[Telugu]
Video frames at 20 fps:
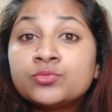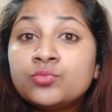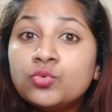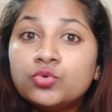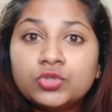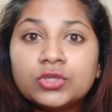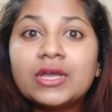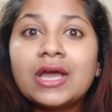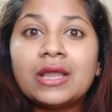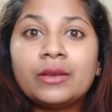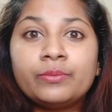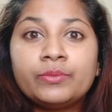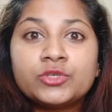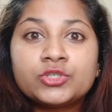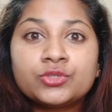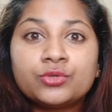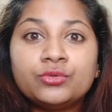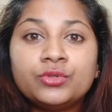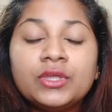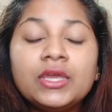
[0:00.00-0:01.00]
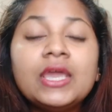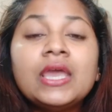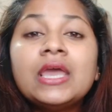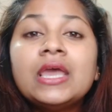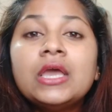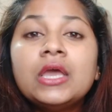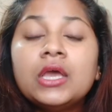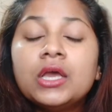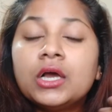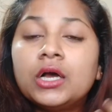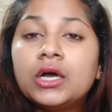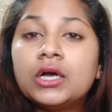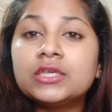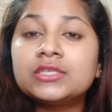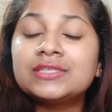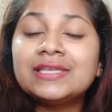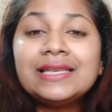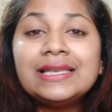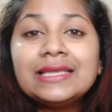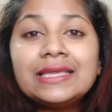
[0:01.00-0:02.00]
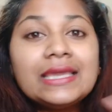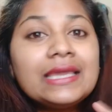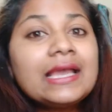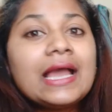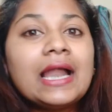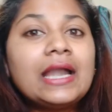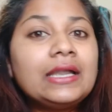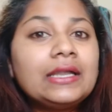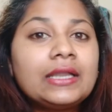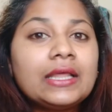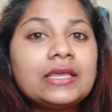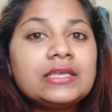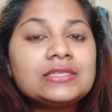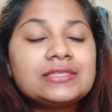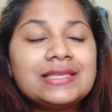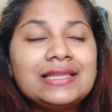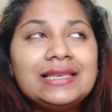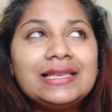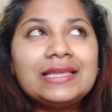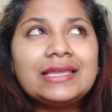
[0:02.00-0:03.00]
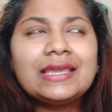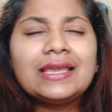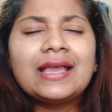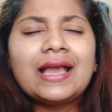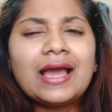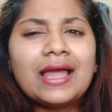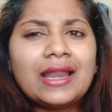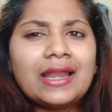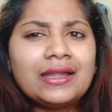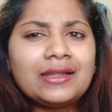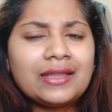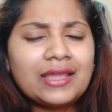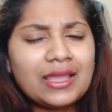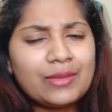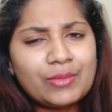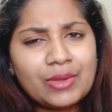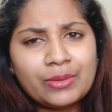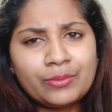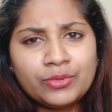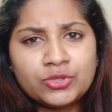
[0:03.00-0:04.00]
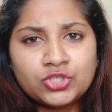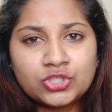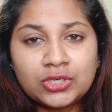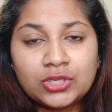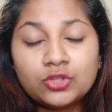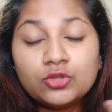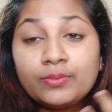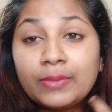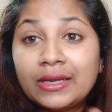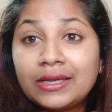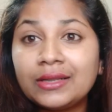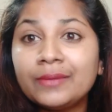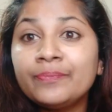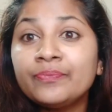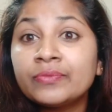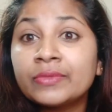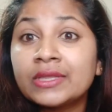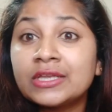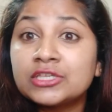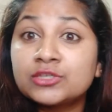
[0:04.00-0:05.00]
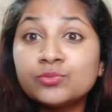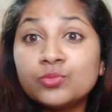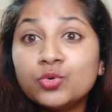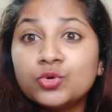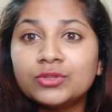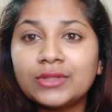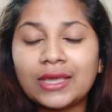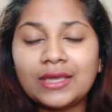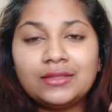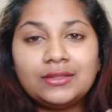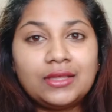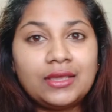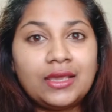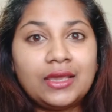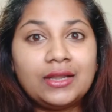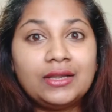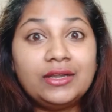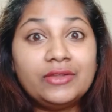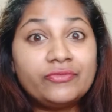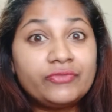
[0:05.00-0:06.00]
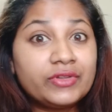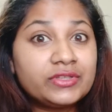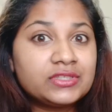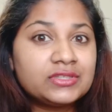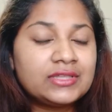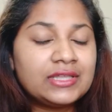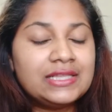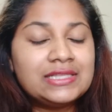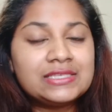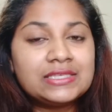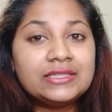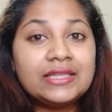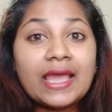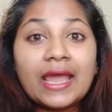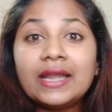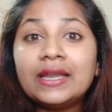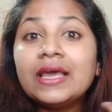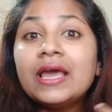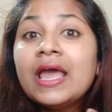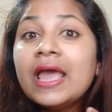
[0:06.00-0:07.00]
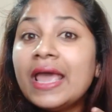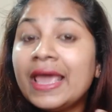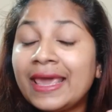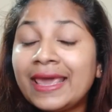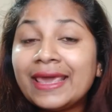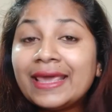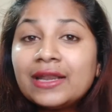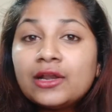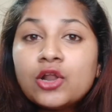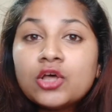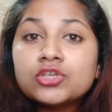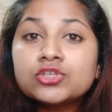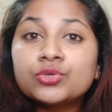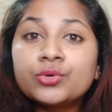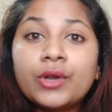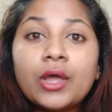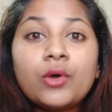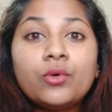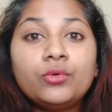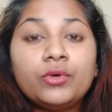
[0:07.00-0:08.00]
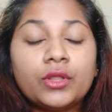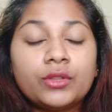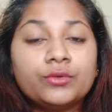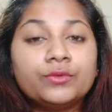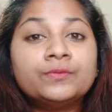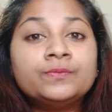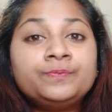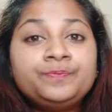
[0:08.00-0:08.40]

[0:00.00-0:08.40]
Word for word: స్మూత్ గా అనిపిస్తుంది సిల్కీగా అంటే సిల్కీగా అంటే ఏం అనిపించలేదు బట్ స్మూత్ అయింది హెయిర్ డిఫరెన్స్ తెలిసింది అండ్ హెయిర్ లాస్ కూడా ఉండదు